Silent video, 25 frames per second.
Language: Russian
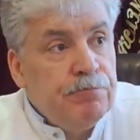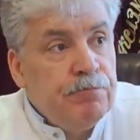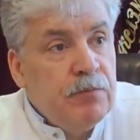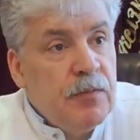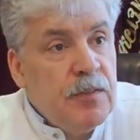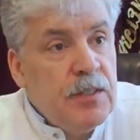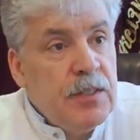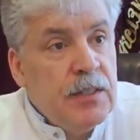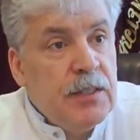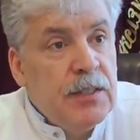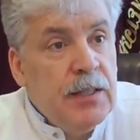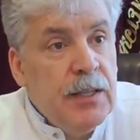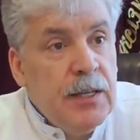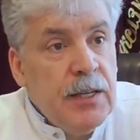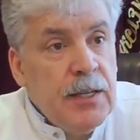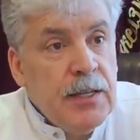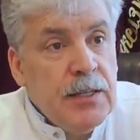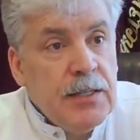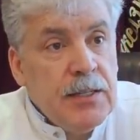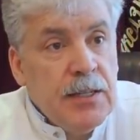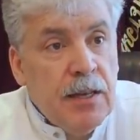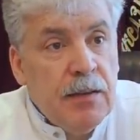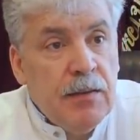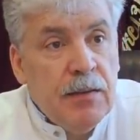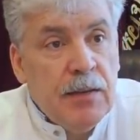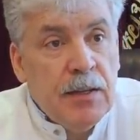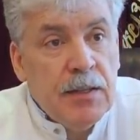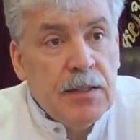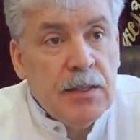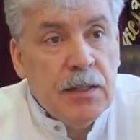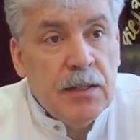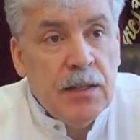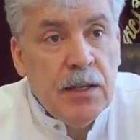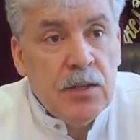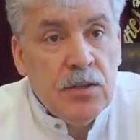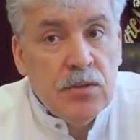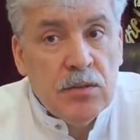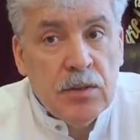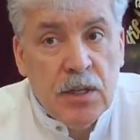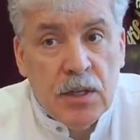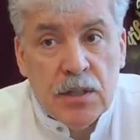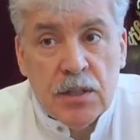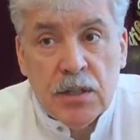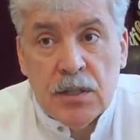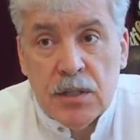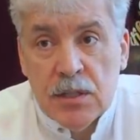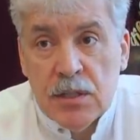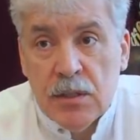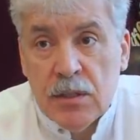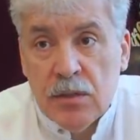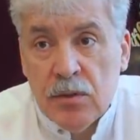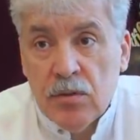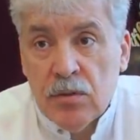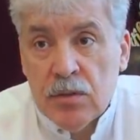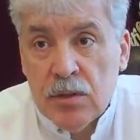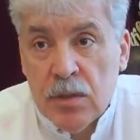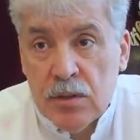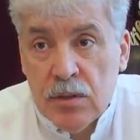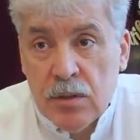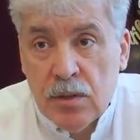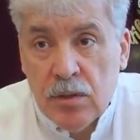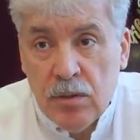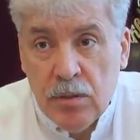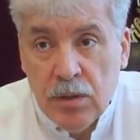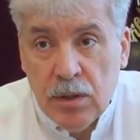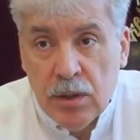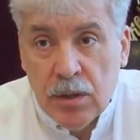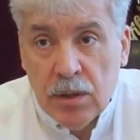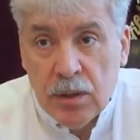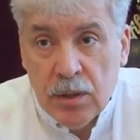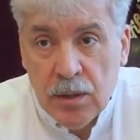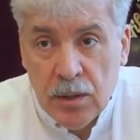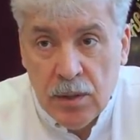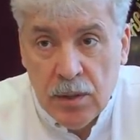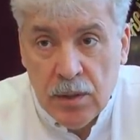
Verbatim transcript: всегда ставили задачу, даже если идет застройка,